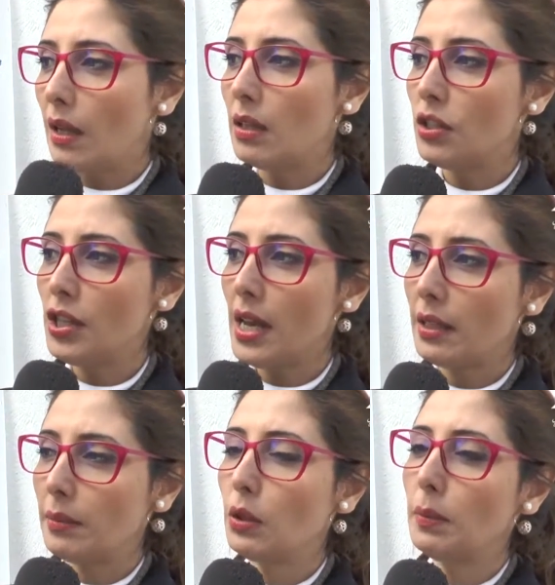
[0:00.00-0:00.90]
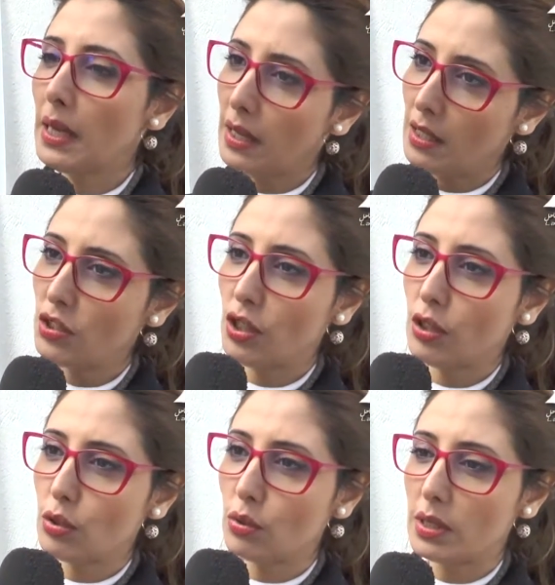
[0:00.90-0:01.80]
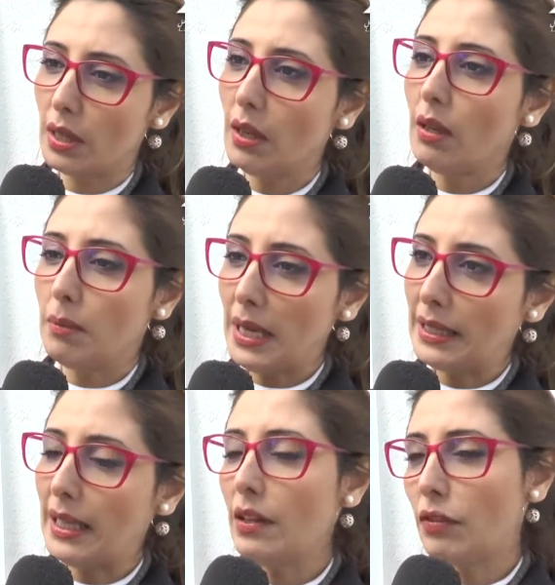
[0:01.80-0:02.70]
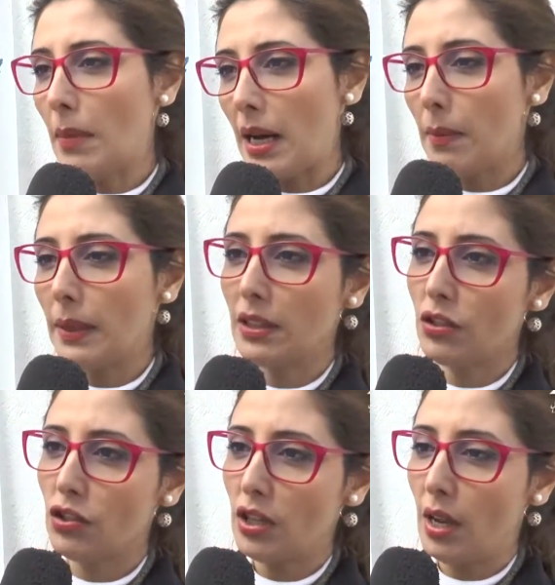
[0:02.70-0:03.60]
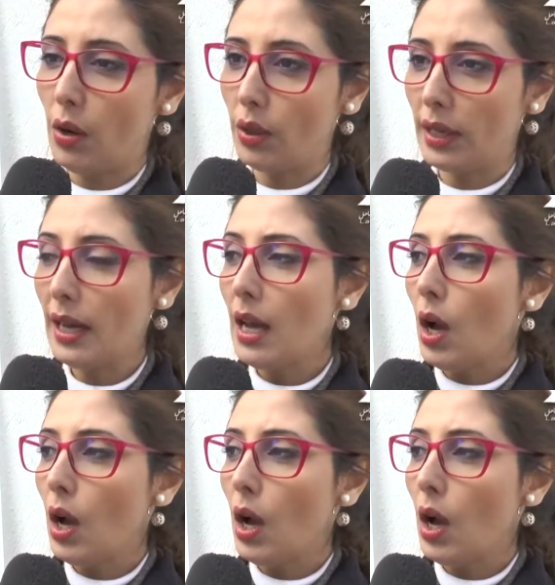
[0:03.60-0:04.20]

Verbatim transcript: جهه نبداو بها هي جهه سوسه بعدها هي فما 14 جهه اخرى